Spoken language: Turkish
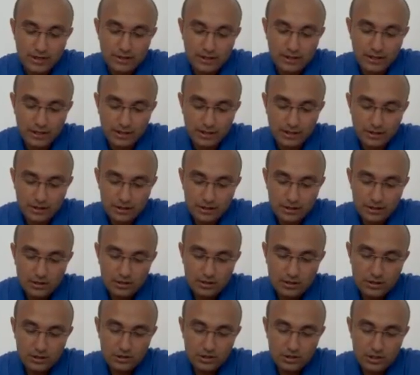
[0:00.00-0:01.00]

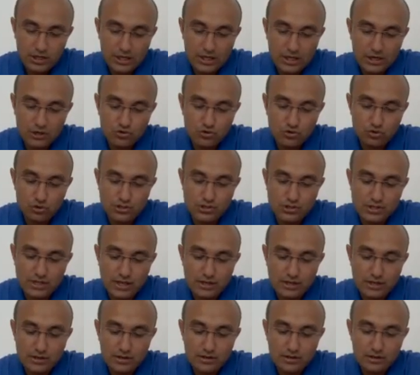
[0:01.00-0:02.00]
Zaten eğer
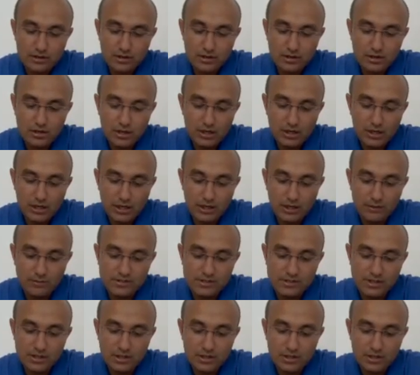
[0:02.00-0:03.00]
şurada sen
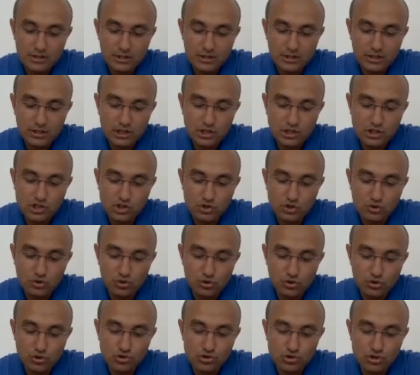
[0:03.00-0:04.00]
emizar artı
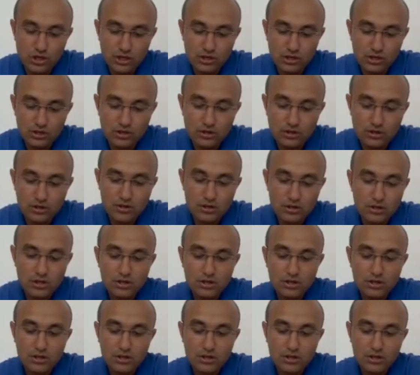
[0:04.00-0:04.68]
ing'yi görüyorsan